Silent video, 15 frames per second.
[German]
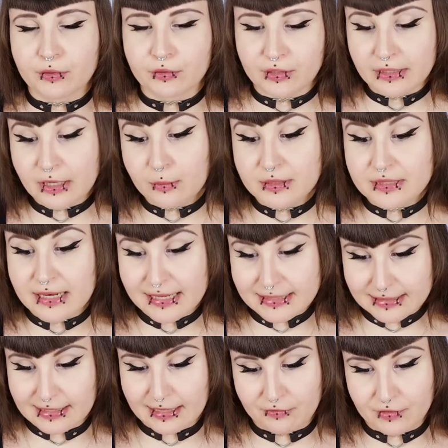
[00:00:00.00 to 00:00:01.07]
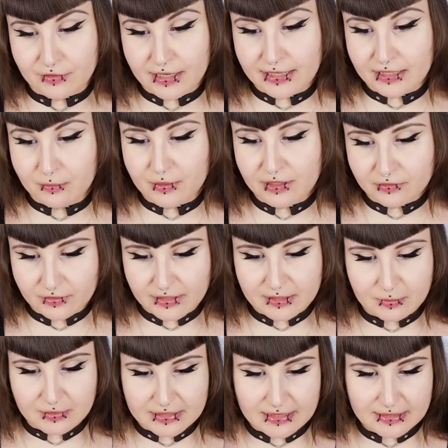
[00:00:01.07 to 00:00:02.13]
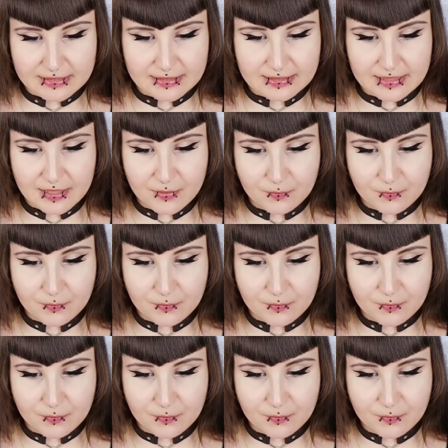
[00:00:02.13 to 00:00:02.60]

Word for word: Ich glaube, ich lasse ihn einfach eingepackt. Vielleicht bis nächstes Jahr.